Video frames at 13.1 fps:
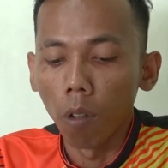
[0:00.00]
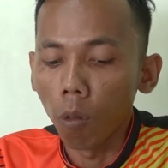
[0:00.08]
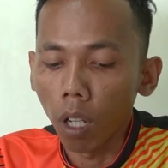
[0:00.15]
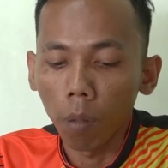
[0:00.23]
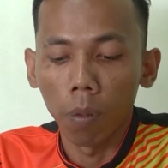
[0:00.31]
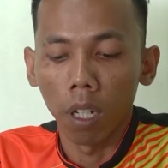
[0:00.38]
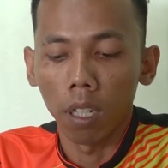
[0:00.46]

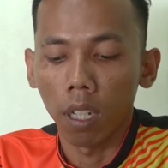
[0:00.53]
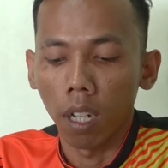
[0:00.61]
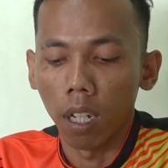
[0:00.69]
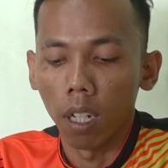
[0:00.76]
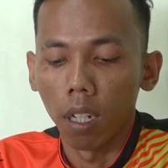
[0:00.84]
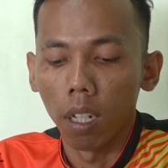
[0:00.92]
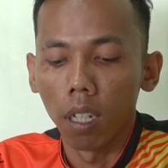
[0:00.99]
luar biasa
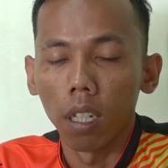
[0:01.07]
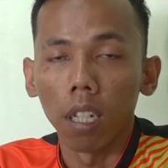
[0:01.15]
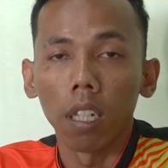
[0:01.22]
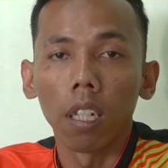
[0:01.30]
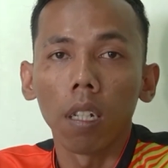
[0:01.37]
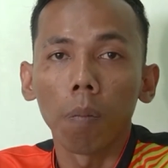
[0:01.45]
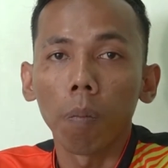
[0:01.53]

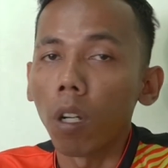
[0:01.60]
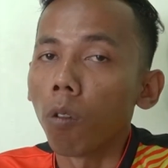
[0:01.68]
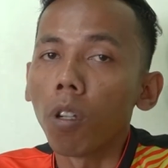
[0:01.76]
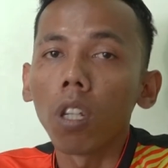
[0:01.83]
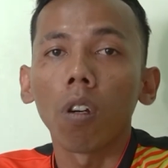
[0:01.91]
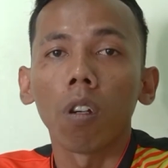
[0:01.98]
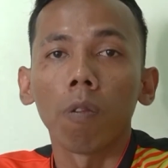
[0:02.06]
jadi
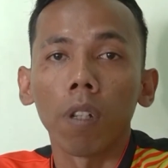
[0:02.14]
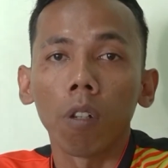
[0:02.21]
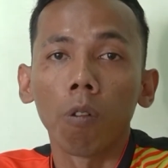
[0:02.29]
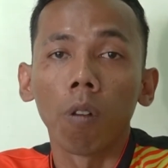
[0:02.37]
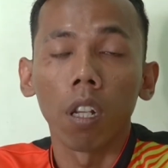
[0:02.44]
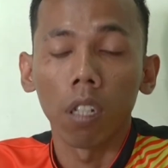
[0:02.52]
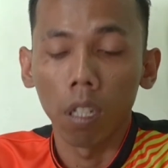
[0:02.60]
penuhi
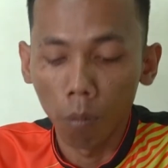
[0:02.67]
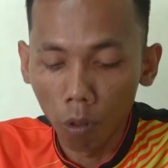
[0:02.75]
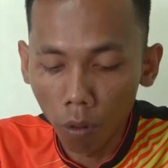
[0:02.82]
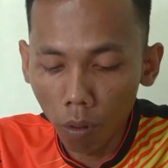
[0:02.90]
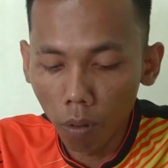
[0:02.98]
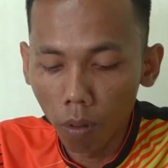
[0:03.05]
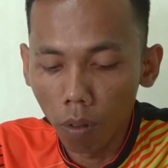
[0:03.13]
konfigurasimu